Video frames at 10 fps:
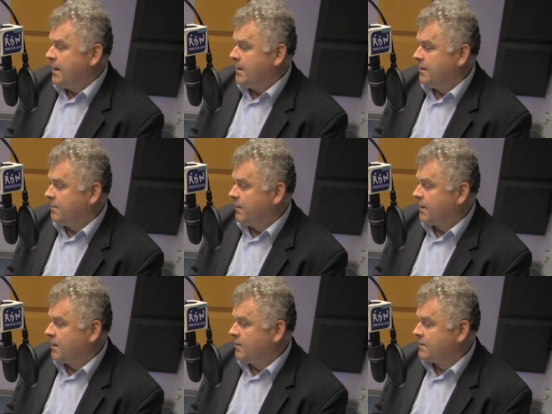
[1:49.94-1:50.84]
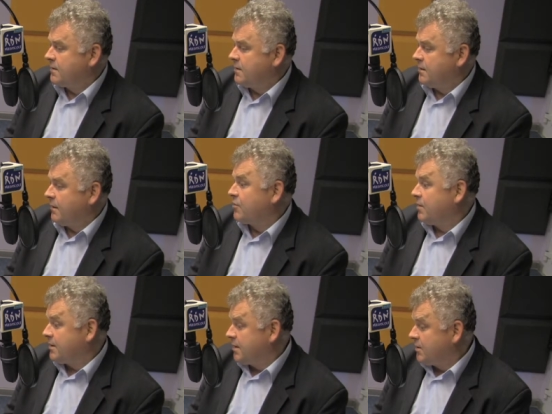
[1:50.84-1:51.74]
e, Powiat Tarnowski,
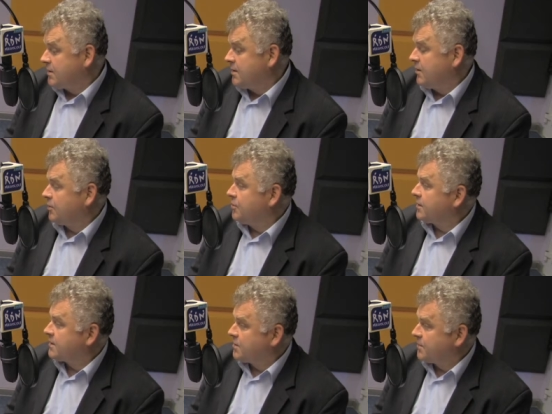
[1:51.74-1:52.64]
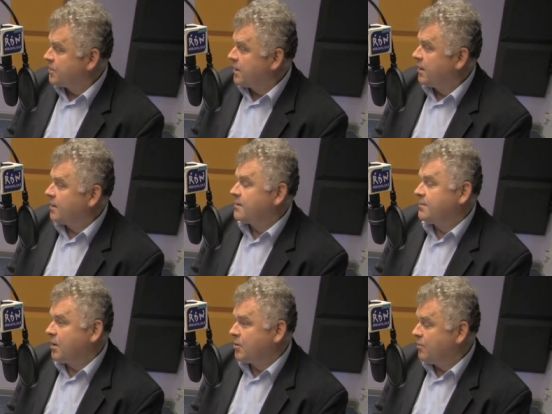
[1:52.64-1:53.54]
właściwie jednostki ochotniczych straży pożarnej
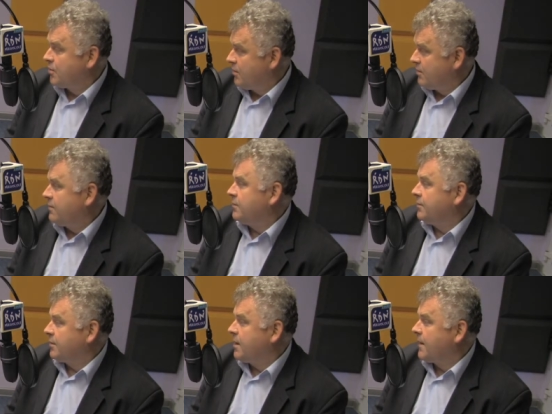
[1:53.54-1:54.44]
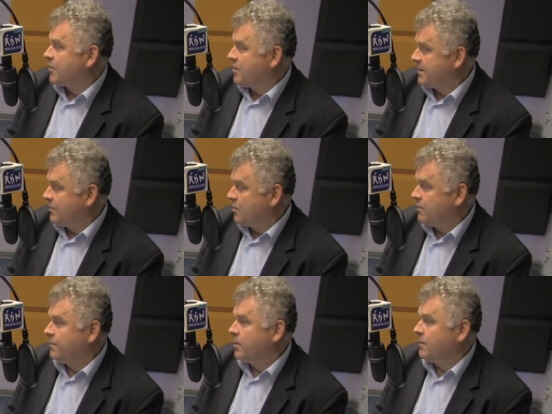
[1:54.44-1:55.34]
wzbogaciły się o no, kilkanaście
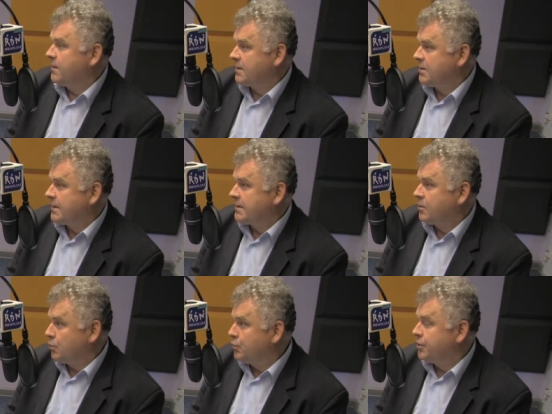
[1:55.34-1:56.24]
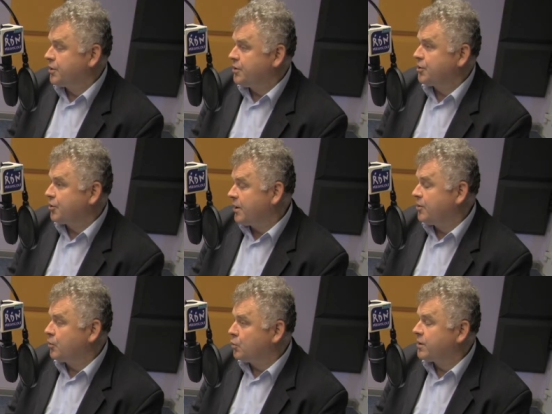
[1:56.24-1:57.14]
samochodów bojowych, strażackich, dużych, ciężkich,
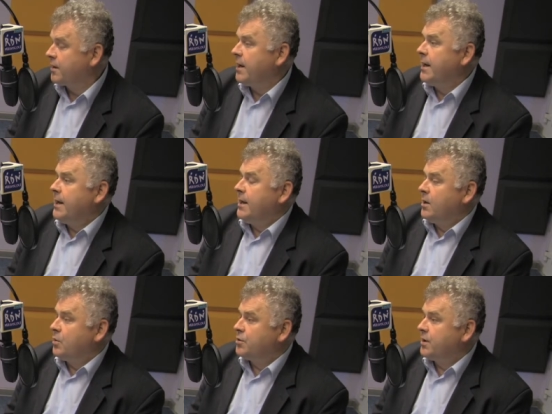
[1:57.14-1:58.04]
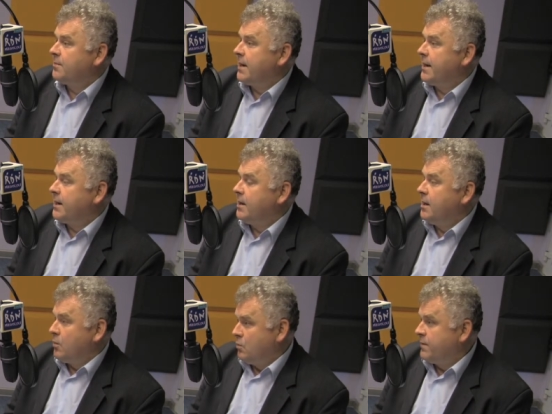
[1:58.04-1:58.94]
średnich, różnej, różnych marek.
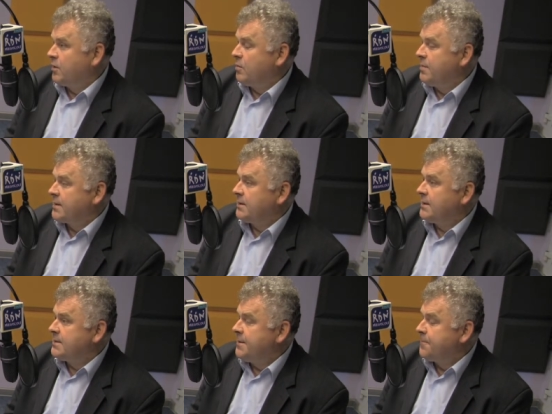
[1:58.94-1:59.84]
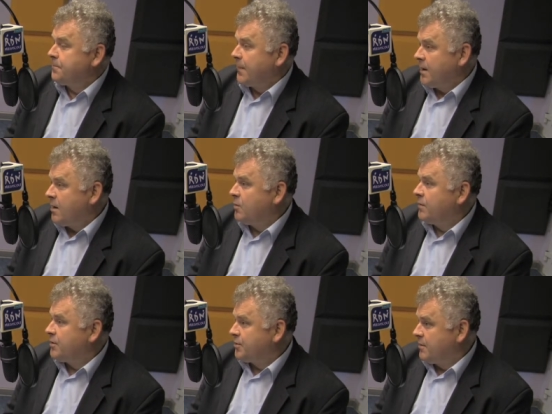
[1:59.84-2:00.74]
Głównie to były Mercedesy, jak
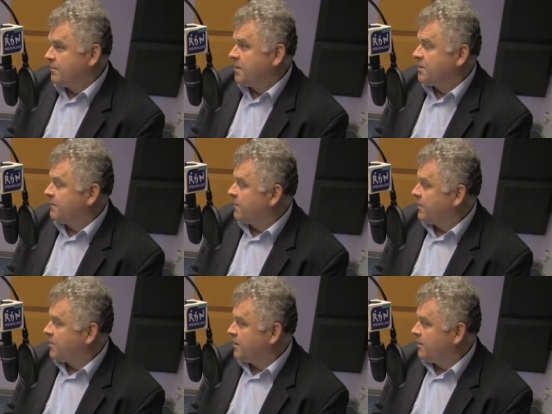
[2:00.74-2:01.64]
również no, pierwsza w powiecie